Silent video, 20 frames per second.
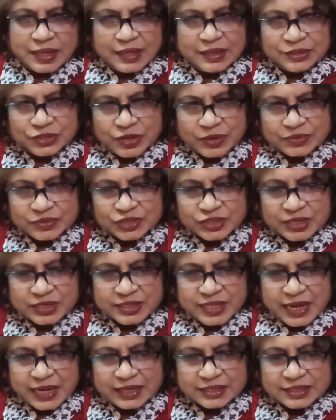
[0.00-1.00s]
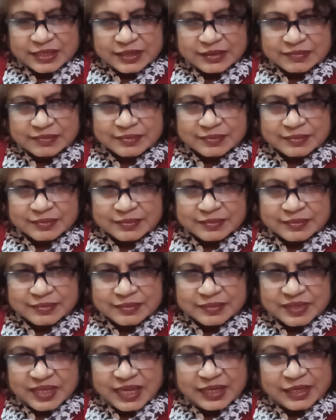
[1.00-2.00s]
এই সমস্যাটা দেখা যায়
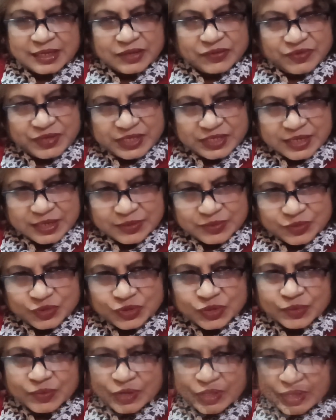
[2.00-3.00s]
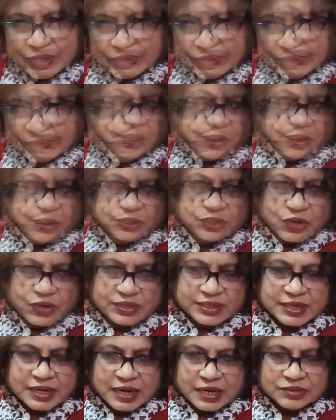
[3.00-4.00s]
তাই একে উইন্টার মুডও বলা হয় সঠিক
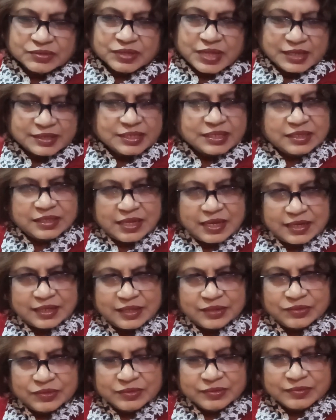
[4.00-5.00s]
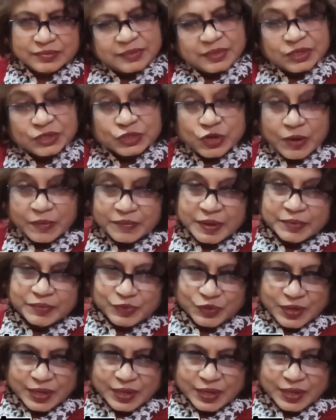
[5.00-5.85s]
কারণ না জানা থাকলেও সম্ভাব্য